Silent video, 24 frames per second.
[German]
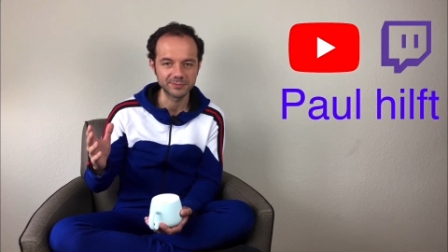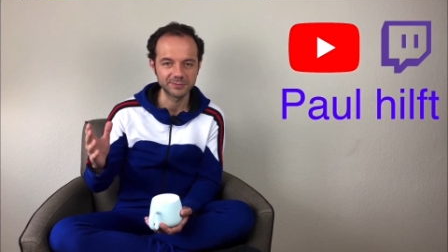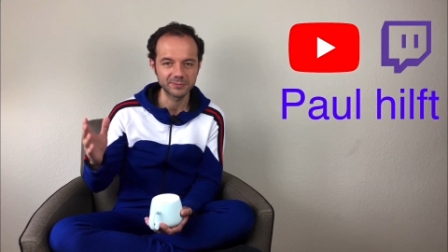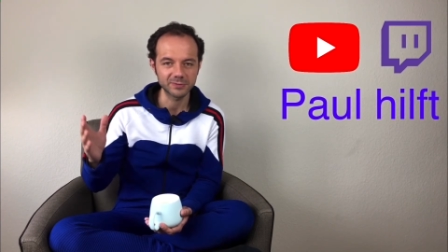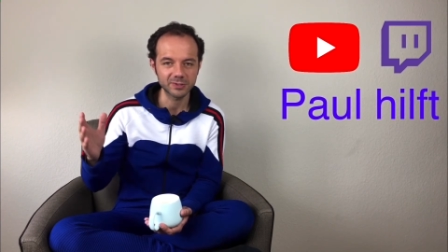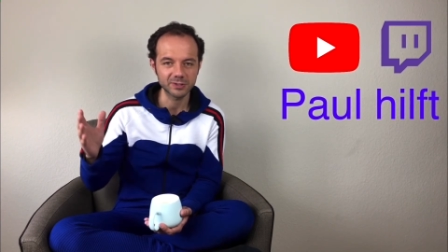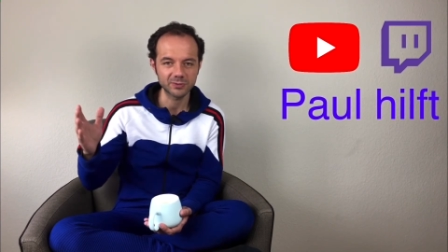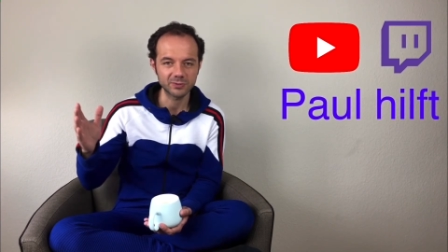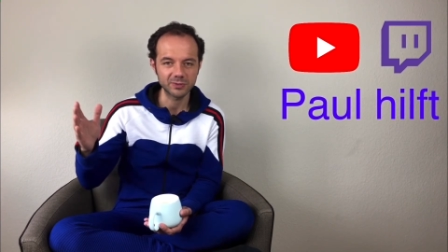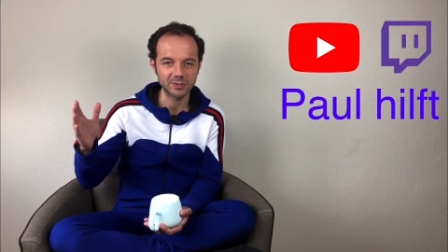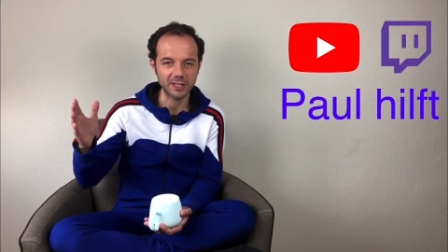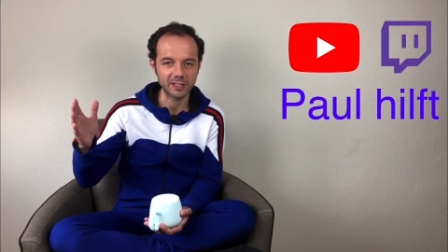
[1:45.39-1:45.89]

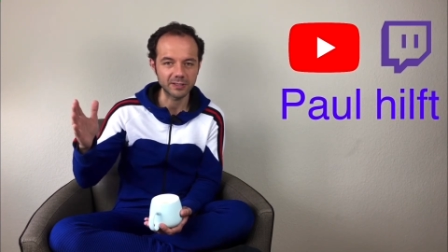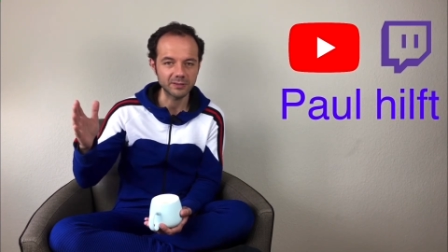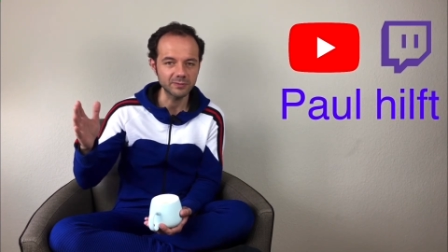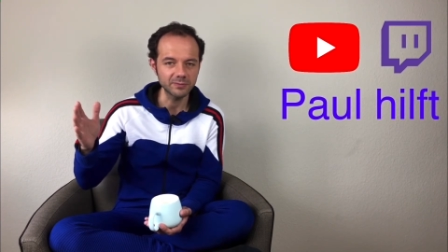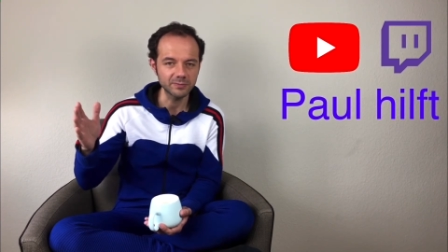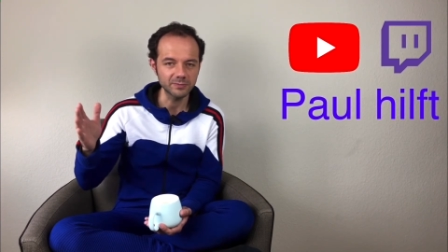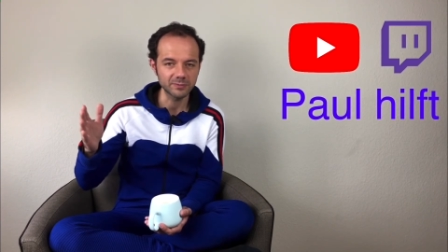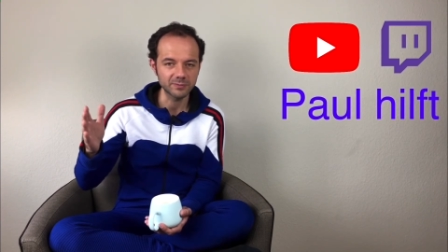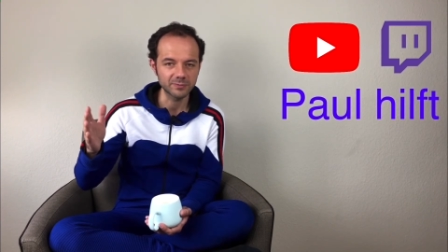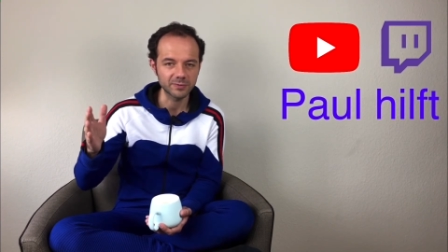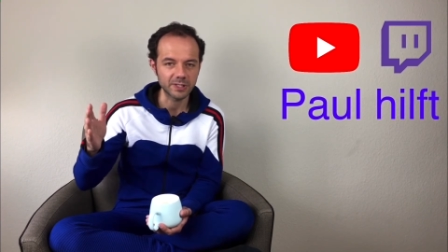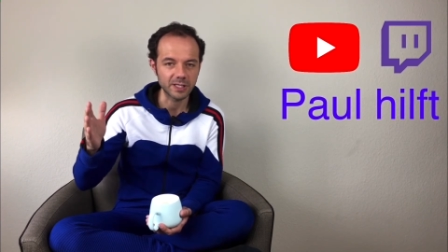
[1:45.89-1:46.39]
dass du
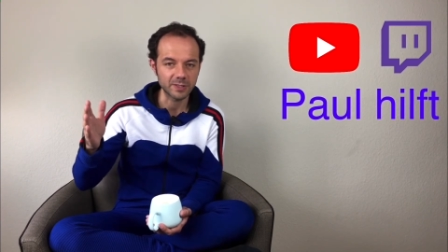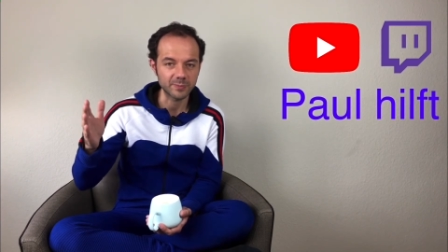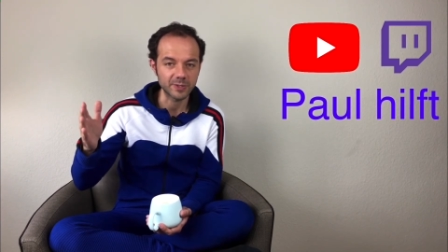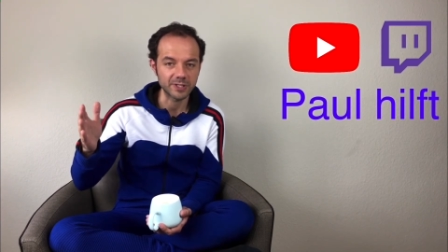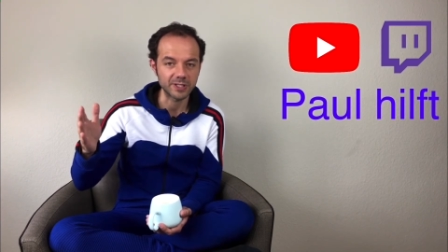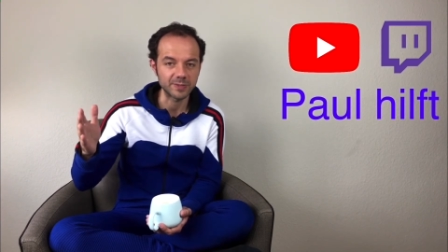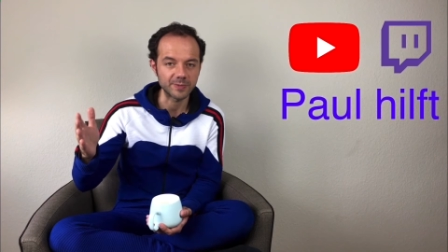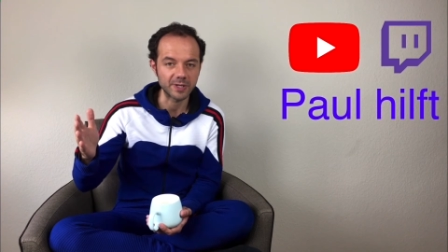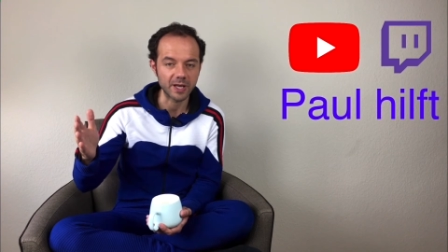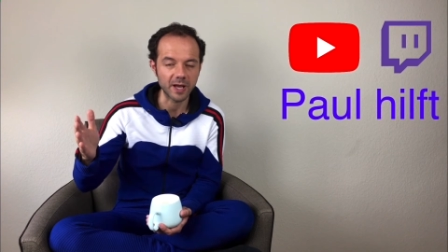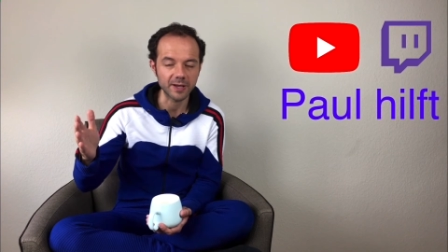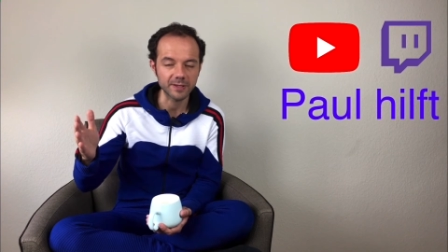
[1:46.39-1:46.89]
dann vielleicht bei
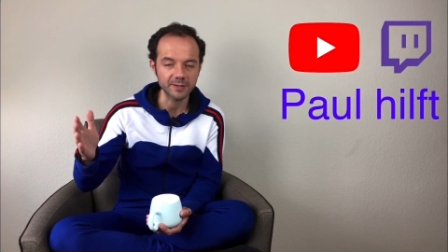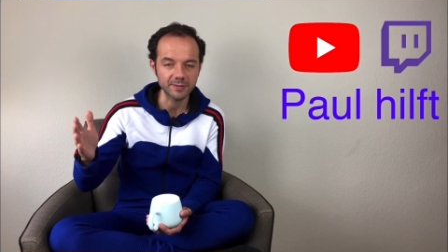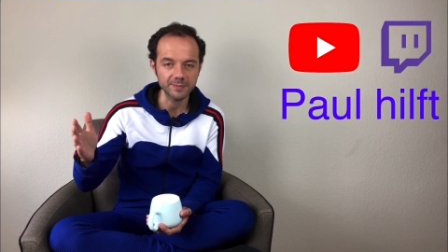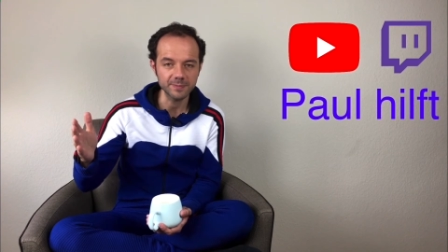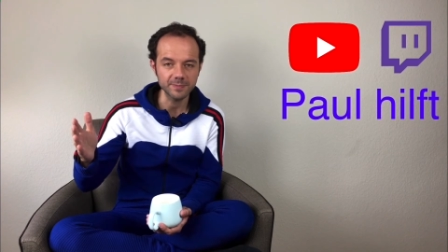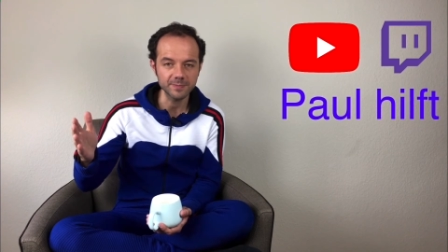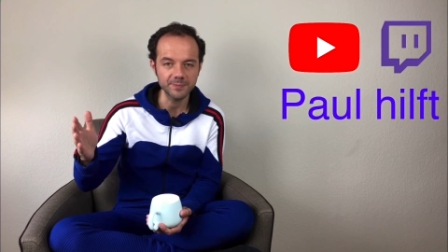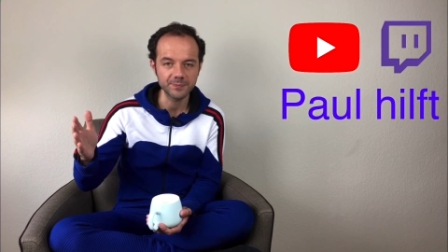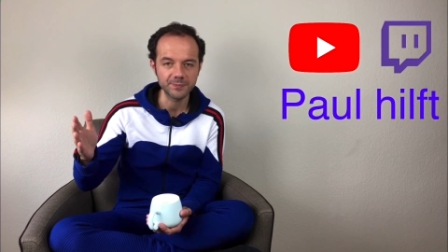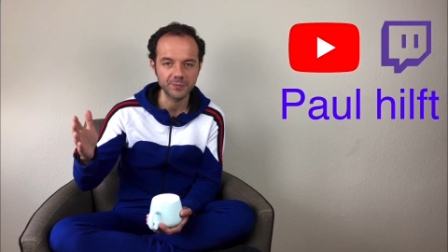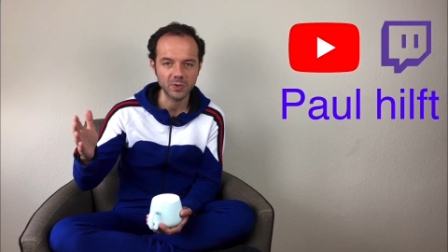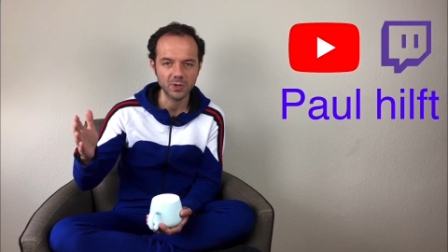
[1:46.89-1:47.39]
dem
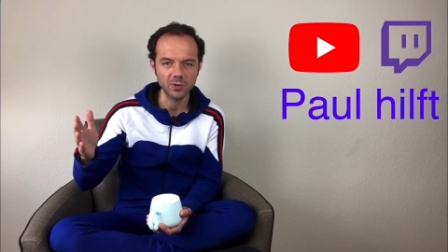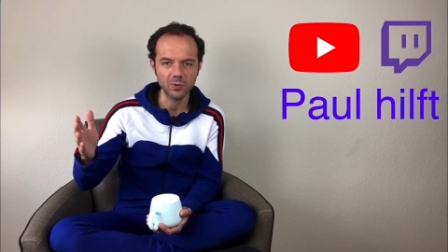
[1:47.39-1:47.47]
gleichen